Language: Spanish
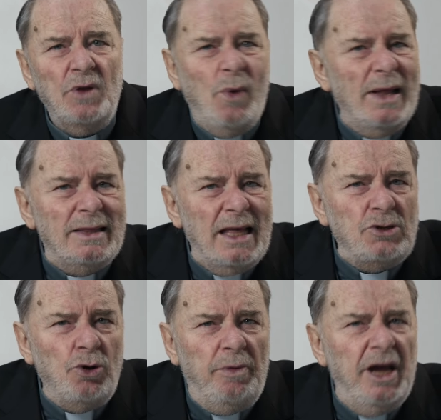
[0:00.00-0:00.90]
¿Cuánta
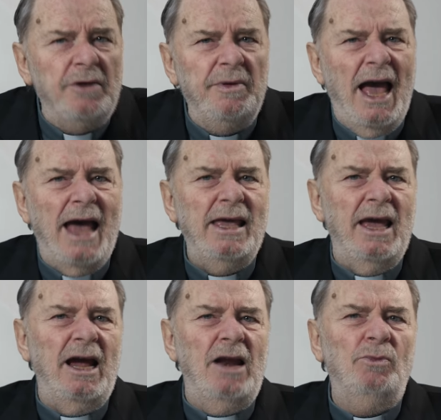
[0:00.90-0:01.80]
soberbia hay
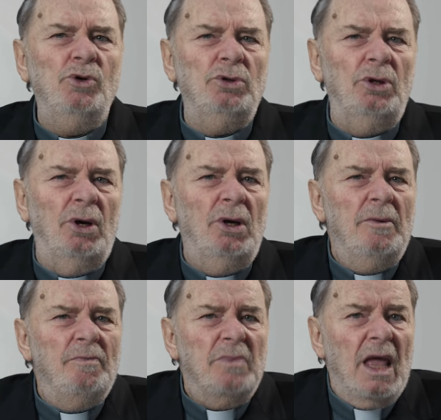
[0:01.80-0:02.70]
en el
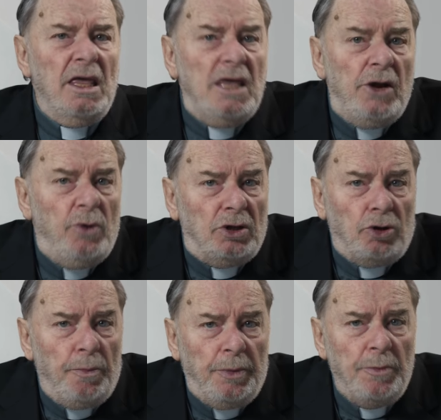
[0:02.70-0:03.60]
mundo y en
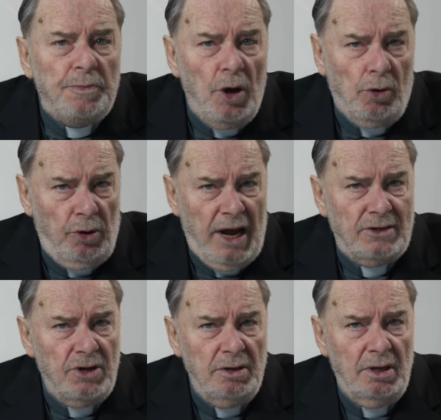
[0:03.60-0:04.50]
nuestro propio
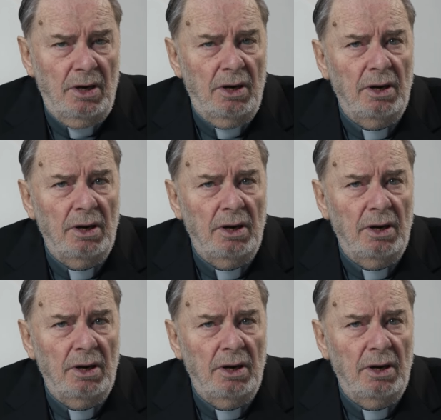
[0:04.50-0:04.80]
corazón?